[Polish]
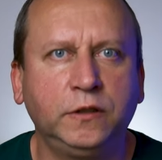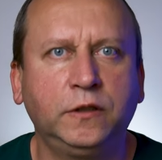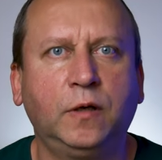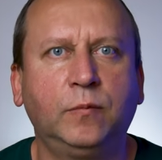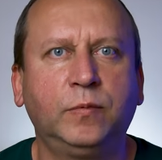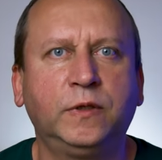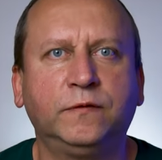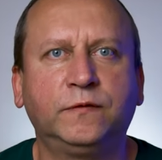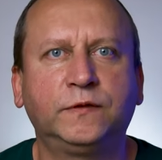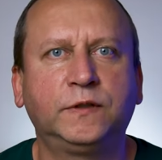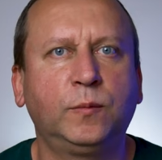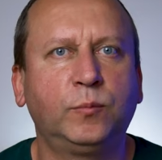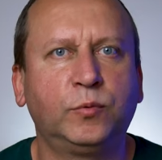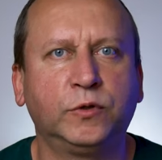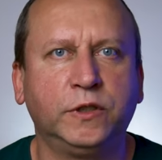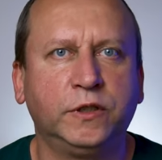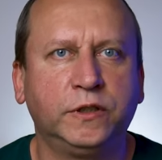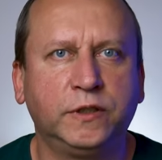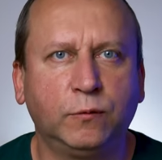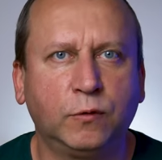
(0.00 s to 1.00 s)
Dzień dobry w co
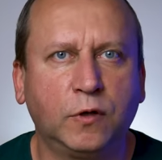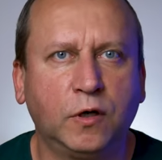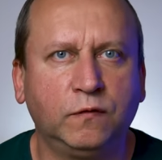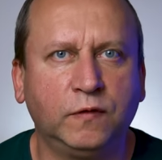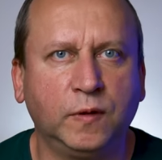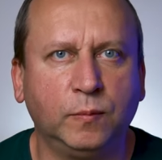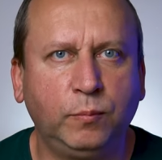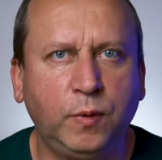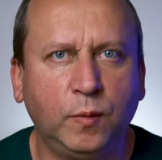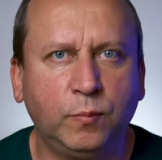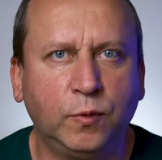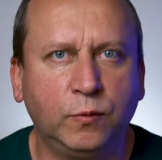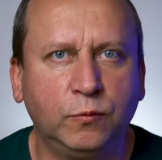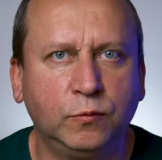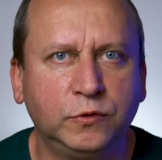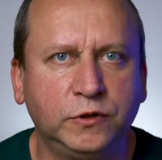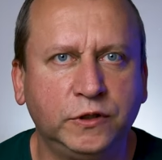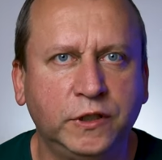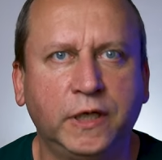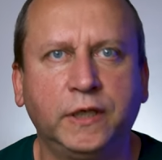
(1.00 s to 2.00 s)
poniedziałkowe
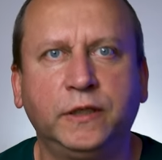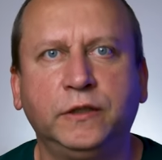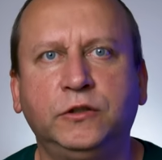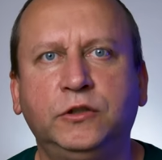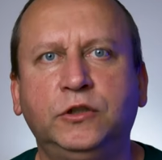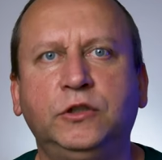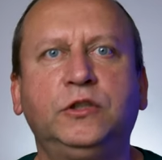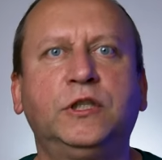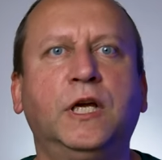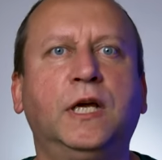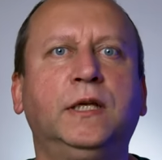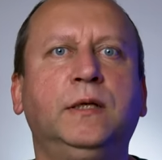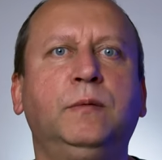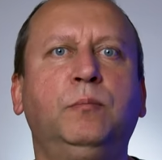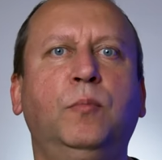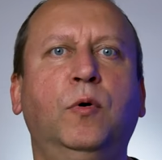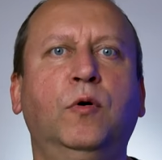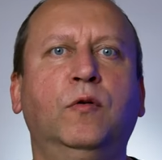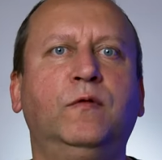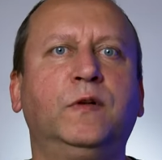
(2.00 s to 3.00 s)
popołudnie.
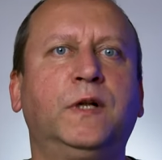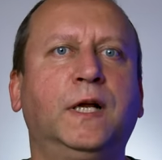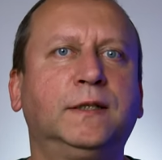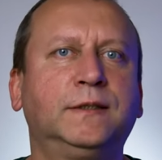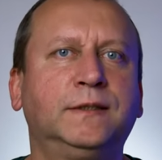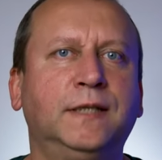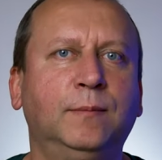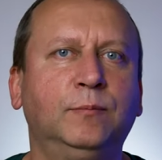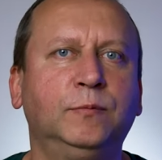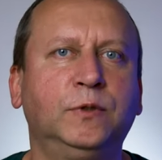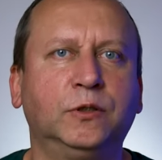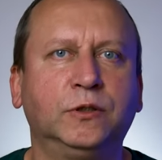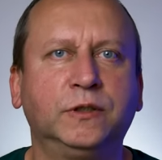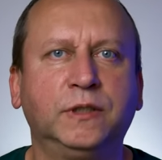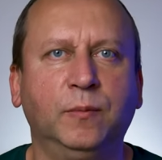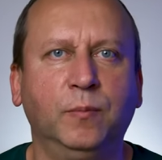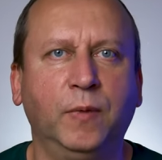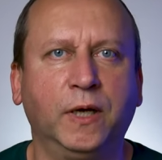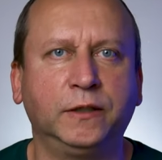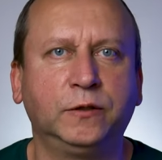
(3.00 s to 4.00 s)
Dzisiaj powracam do
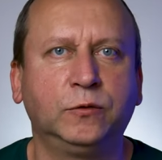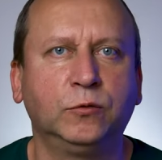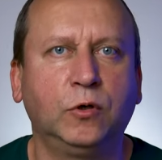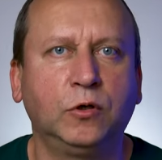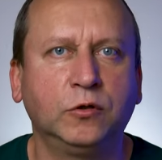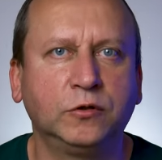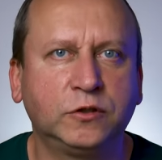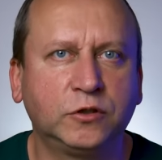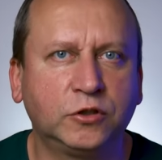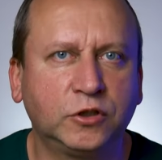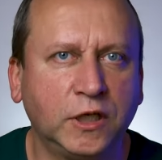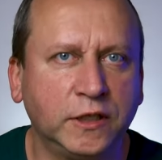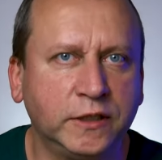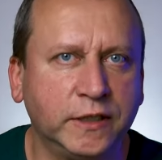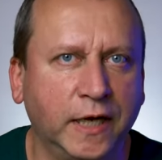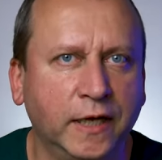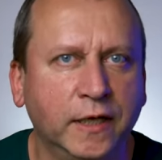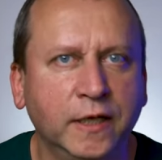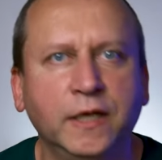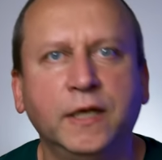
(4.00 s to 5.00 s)
tematu
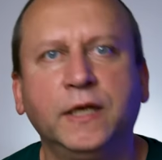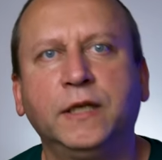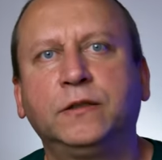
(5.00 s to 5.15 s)
ostrzenia.